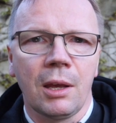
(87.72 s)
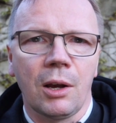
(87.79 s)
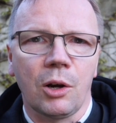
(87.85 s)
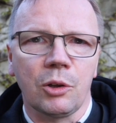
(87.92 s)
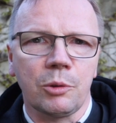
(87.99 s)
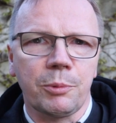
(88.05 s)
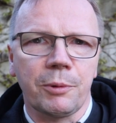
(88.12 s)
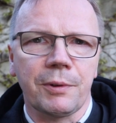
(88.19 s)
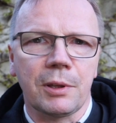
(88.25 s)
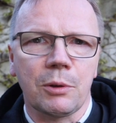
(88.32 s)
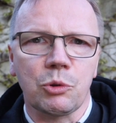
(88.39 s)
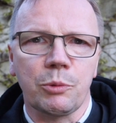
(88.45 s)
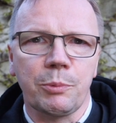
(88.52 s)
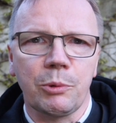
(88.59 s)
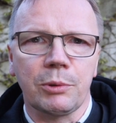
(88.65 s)
On opowiadał,
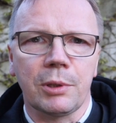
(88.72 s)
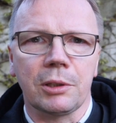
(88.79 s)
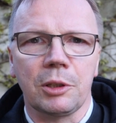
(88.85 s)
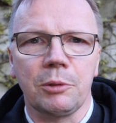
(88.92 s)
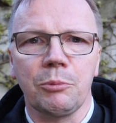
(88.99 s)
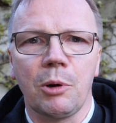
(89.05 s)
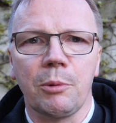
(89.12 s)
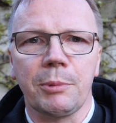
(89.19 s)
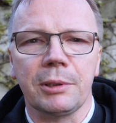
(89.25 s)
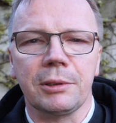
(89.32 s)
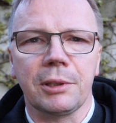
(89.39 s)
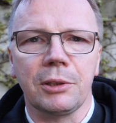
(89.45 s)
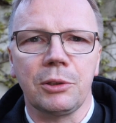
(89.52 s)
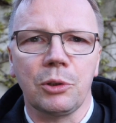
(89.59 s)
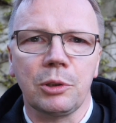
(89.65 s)
że był taki moment,
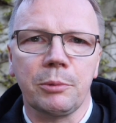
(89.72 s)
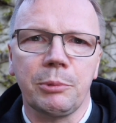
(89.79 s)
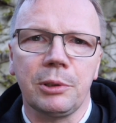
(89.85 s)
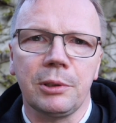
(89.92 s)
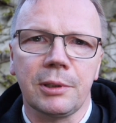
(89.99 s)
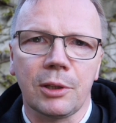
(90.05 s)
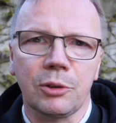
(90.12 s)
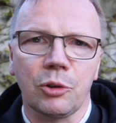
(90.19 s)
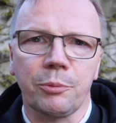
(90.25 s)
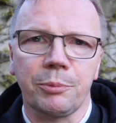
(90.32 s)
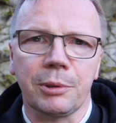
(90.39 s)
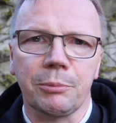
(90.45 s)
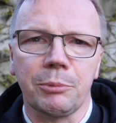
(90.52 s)
kiedy oni byli na topie,